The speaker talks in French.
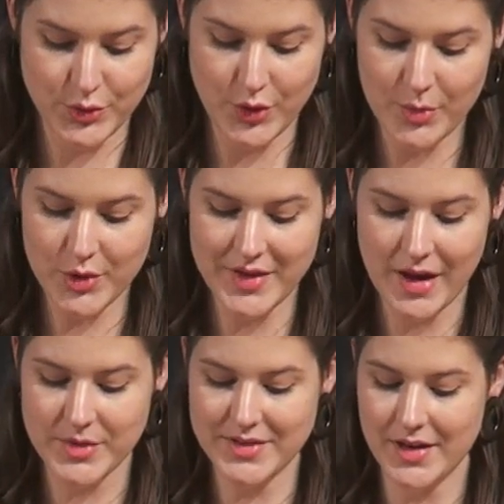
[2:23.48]
d'une noble
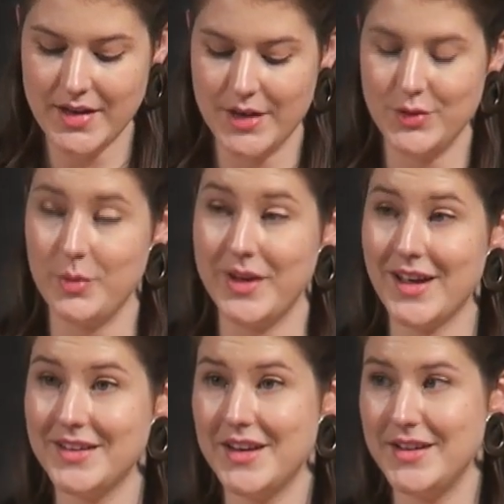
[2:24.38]
dame italienne nommée
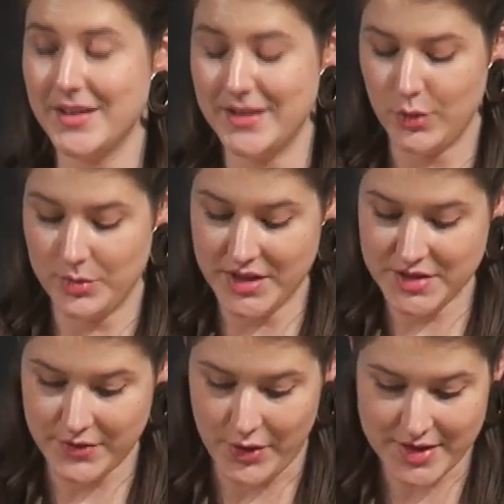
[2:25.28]
Caterina de
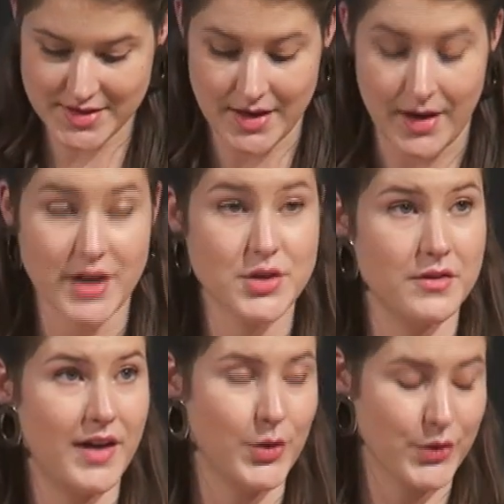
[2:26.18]
Nobilis Forza, à
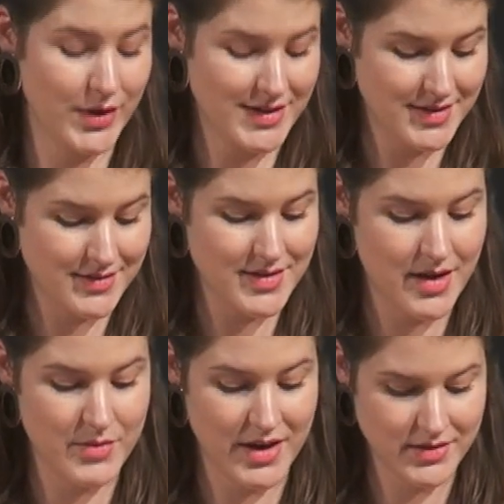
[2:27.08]
cheval entre les
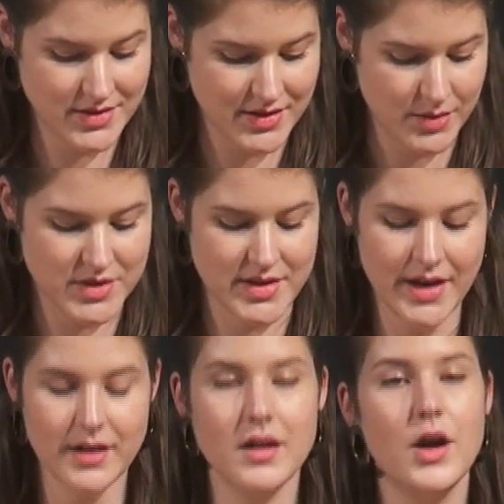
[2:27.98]
XVIe et XVIIe
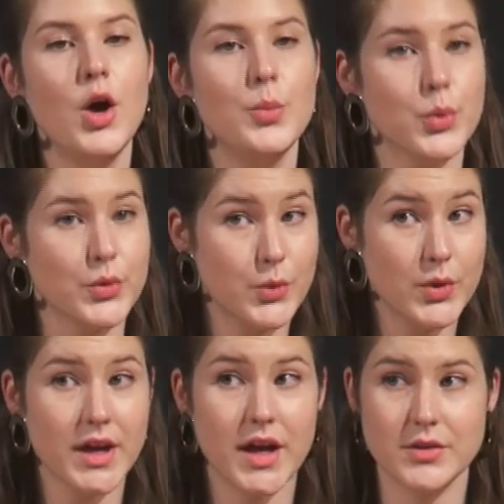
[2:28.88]
siècles, pour une
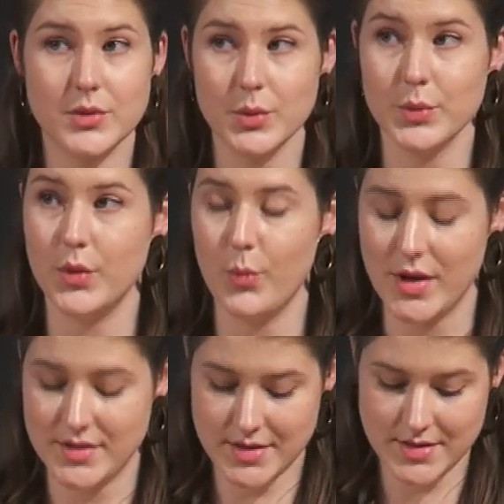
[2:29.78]
congrégation de
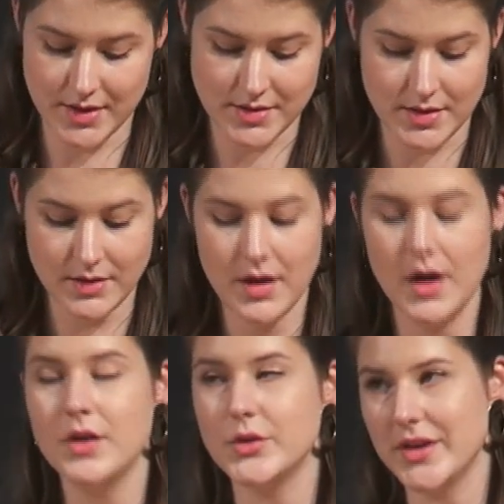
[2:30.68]
moines cisterciens,
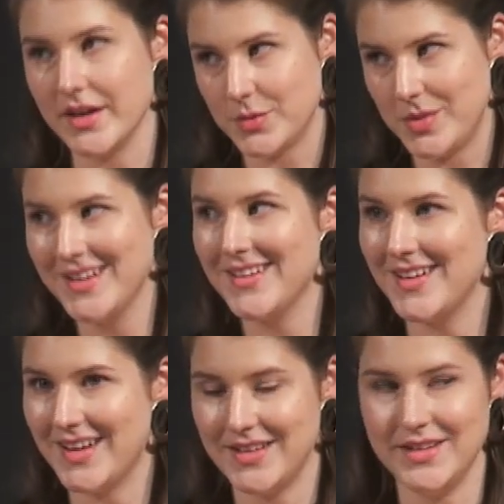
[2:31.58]
ce qui explique
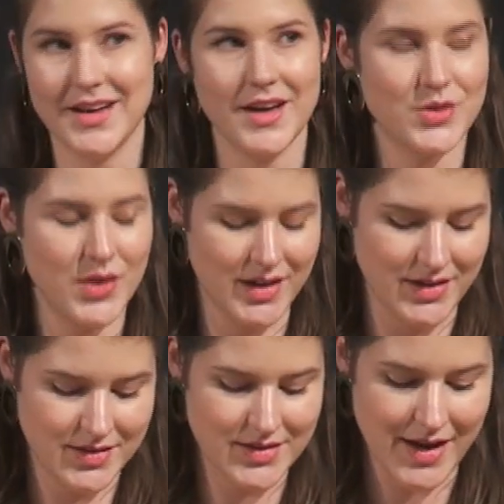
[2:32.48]
la dédicace de
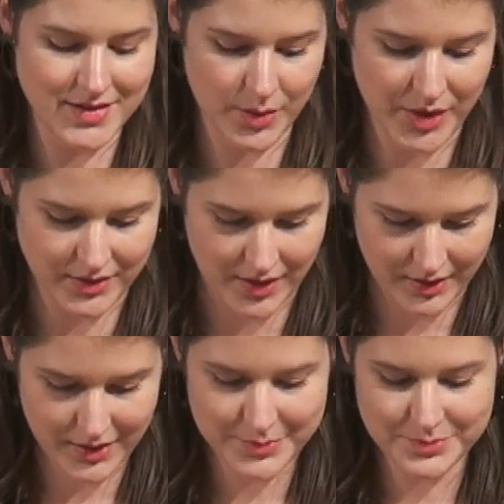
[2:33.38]
l'église à Saint
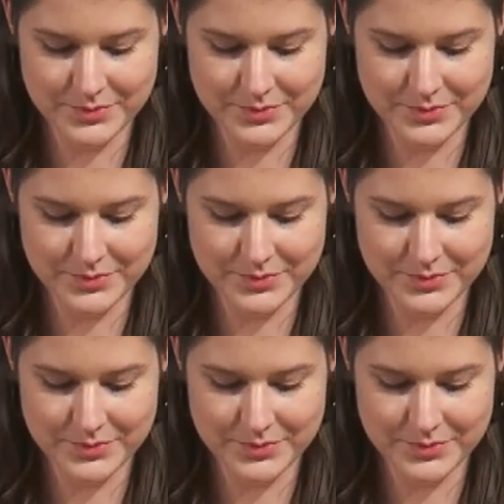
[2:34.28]
Bernard.